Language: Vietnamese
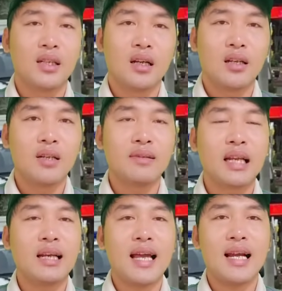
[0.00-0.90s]
nếu mà
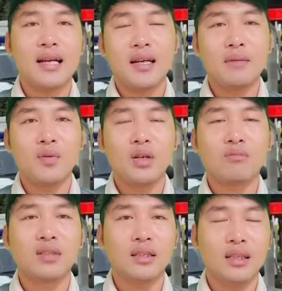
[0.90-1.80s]
đinh lan á, muốn
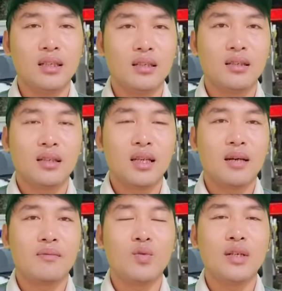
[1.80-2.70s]
không thích á, hay
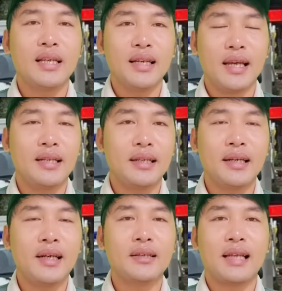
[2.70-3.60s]
là muốn kiến nghị thì
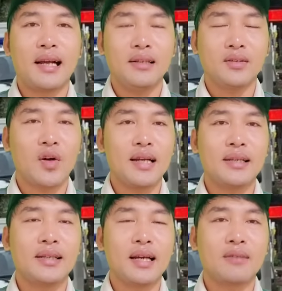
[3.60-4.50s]
cứ lên thẳng tòa án
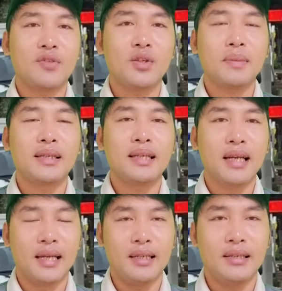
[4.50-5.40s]
nhân dân thành phố hồ chí minh kiến
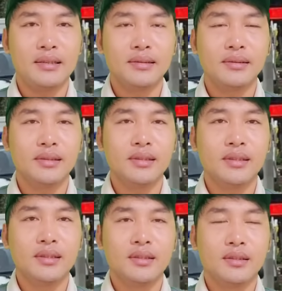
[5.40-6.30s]
nghị đó
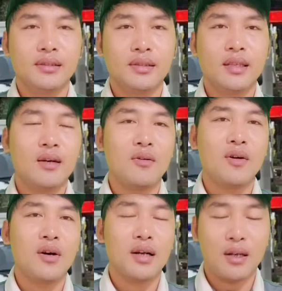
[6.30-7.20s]
chứ đâu
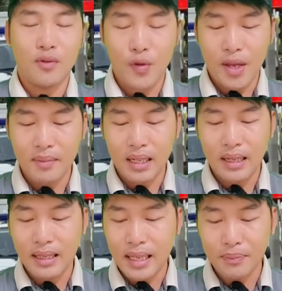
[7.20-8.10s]
có cái câu chuyện mà
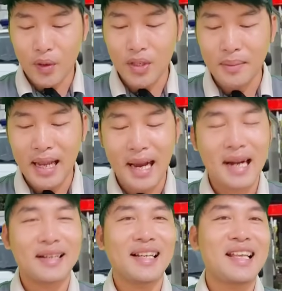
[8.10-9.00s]
lại ghép tội cho bà
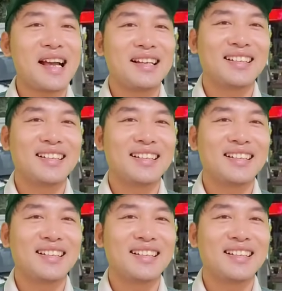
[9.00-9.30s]
hằng nữa cả nha.